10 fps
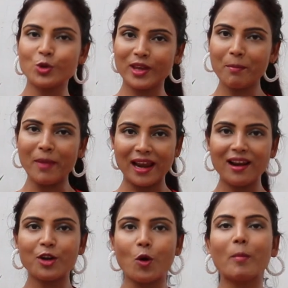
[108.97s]
जो ये
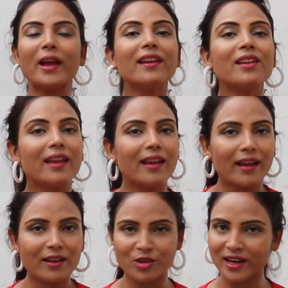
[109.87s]
पहला टॉप है ये
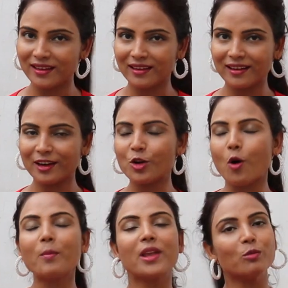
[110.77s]
है रेड कलर का
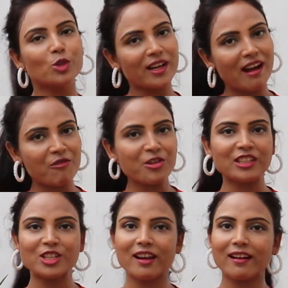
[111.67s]
टॉप ये मुझे काफ़ी
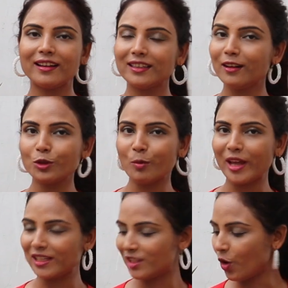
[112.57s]
अच्छा लगा था तो
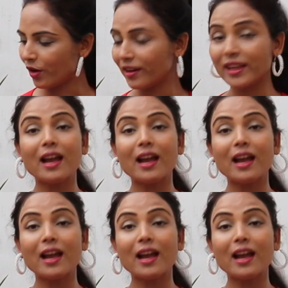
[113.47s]
मैंने इसे ऑर्डर